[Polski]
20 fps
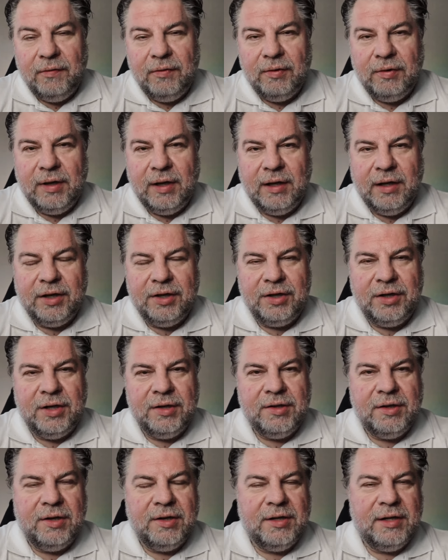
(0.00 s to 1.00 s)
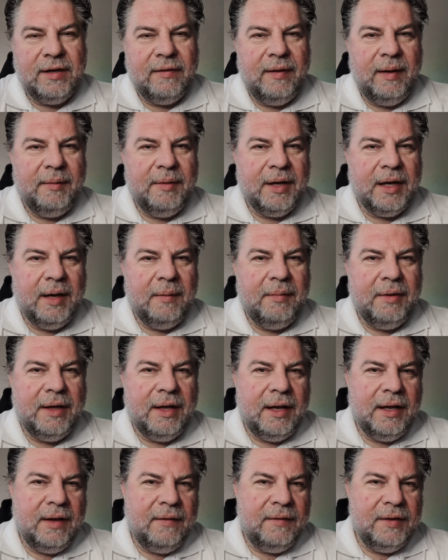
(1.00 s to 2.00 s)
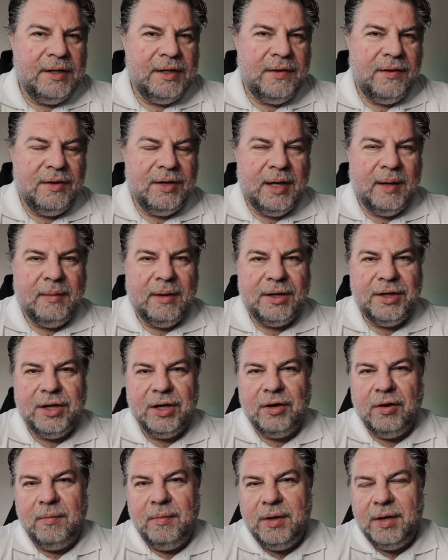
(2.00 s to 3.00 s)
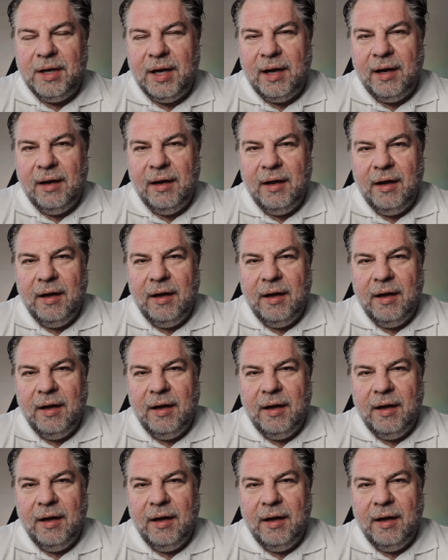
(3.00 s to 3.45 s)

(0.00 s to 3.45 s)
Tutaj też często dostawałem takie pytania, więc stwierdziłem, dlaczego by nie.